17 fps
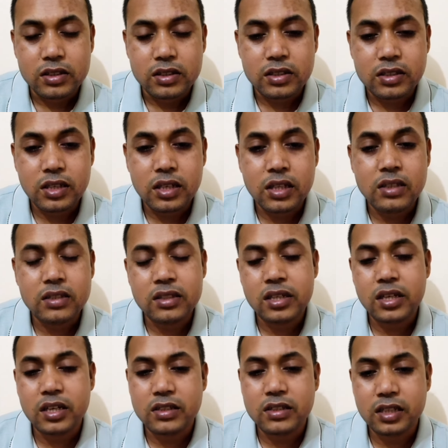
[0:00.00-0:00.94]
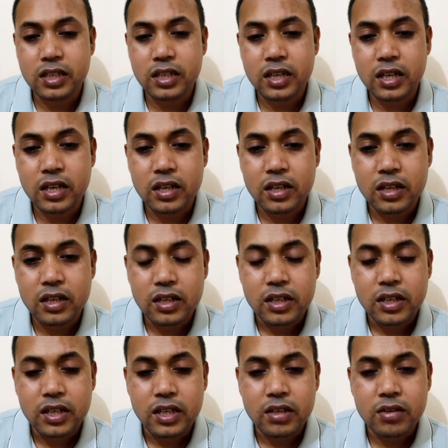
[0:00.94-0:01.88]
স্টিচ লেন্থ ঠিক আছে কিনা
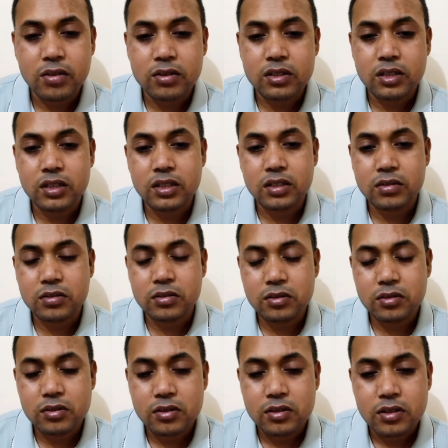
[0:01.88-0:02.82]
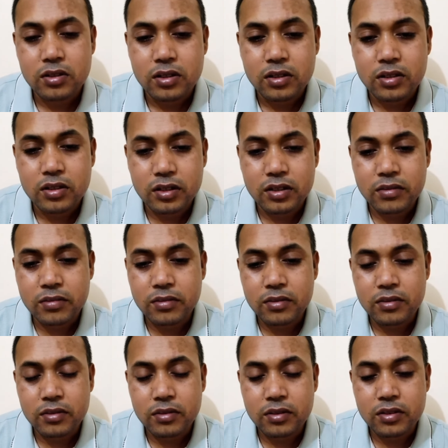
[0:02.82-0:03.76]
এগুলো সাধারণত
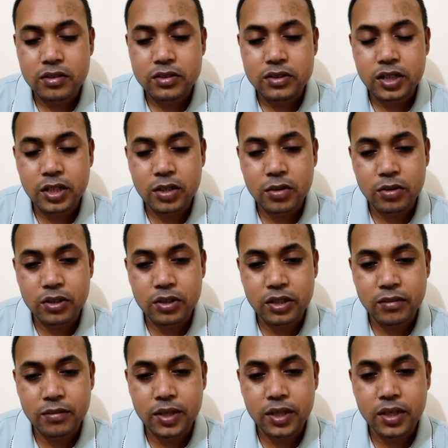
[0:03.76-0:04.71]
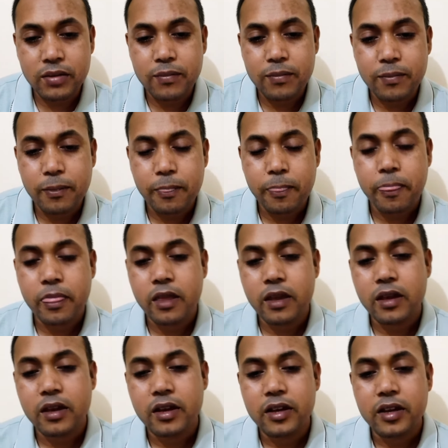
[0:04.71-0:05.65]
চেক করে দেখবি
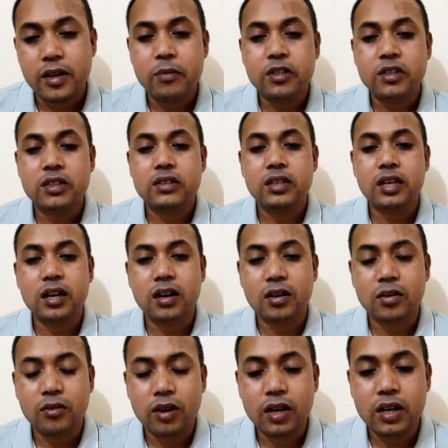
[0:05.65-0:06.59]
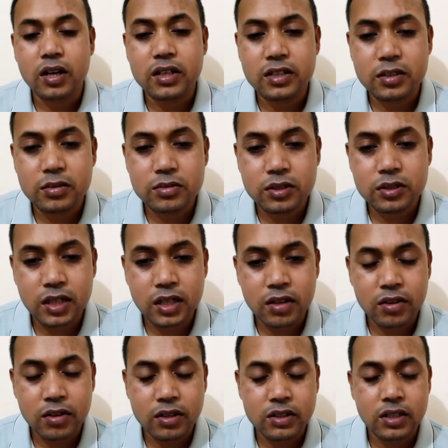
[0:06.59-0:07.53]
এমনকি তারা অনলাইন কিউসি
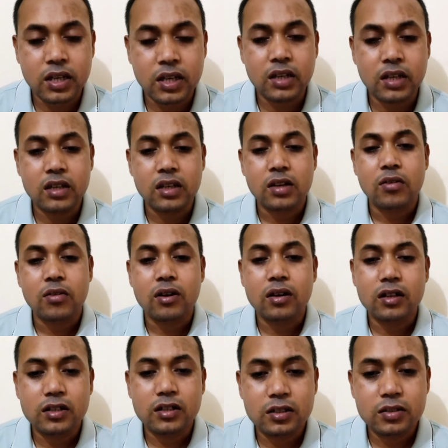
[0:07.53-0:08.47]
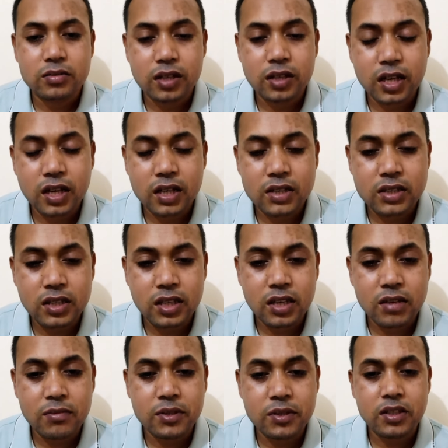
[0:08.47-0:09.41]
থাকে অনেক জায়গায় অনলাইন কিউসির কাজ কি
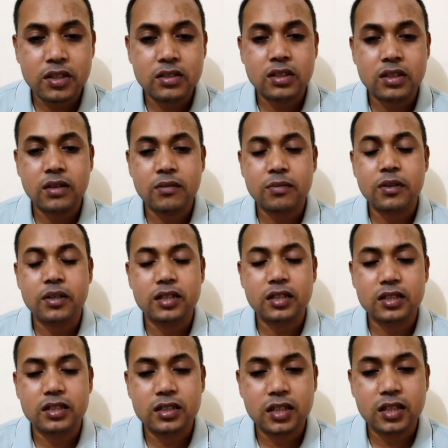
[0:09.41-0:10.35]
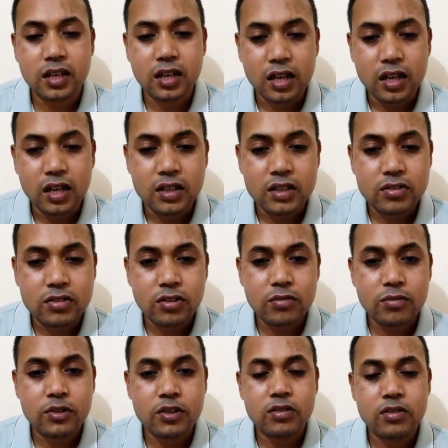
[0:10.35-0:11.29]
এই বিষয়ে যদি আপনারা জানতে চান নেক্সট
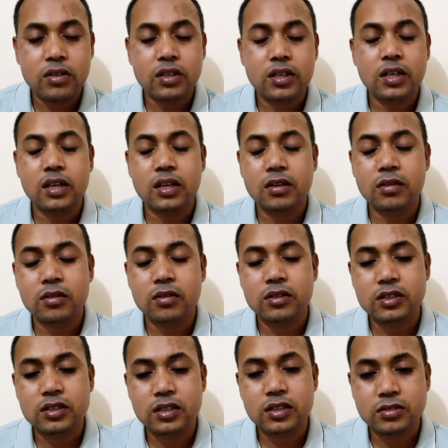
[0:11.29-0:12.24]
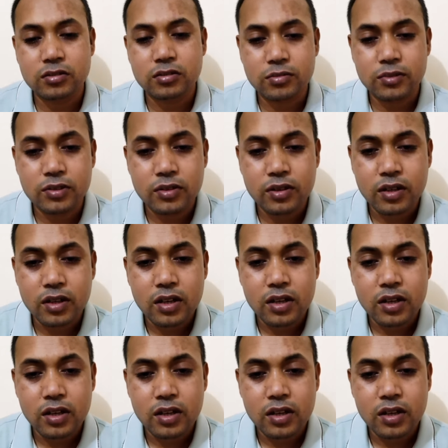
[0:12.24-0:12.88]
কোনো ভিডিওতে নিয়ে এগুলো ডিসকাস করব